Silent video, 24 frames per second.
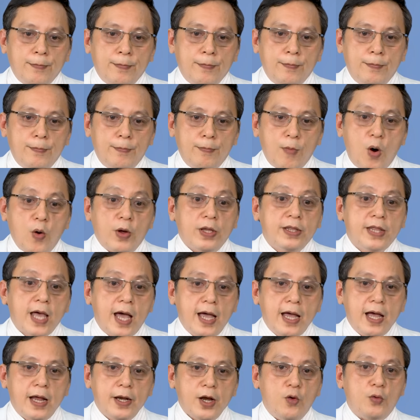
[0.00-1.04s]
bộ y
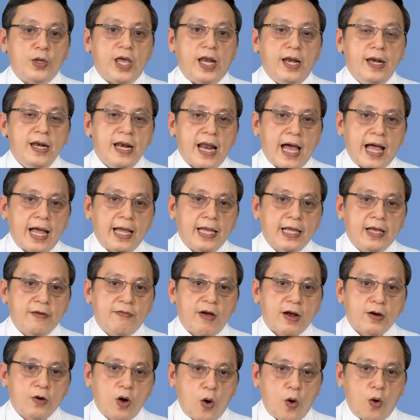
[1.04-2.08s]
tế điều chỉnh lại cái
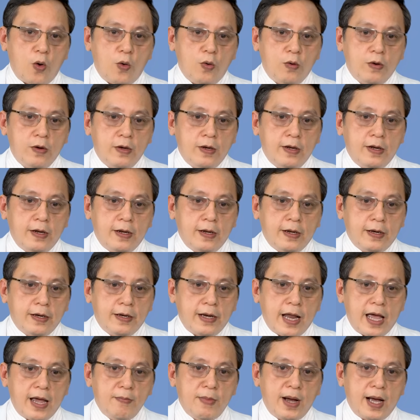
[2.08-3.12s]
phát đồ dạ.
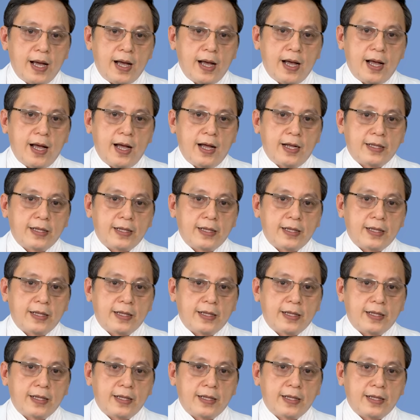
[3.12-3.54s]
để mà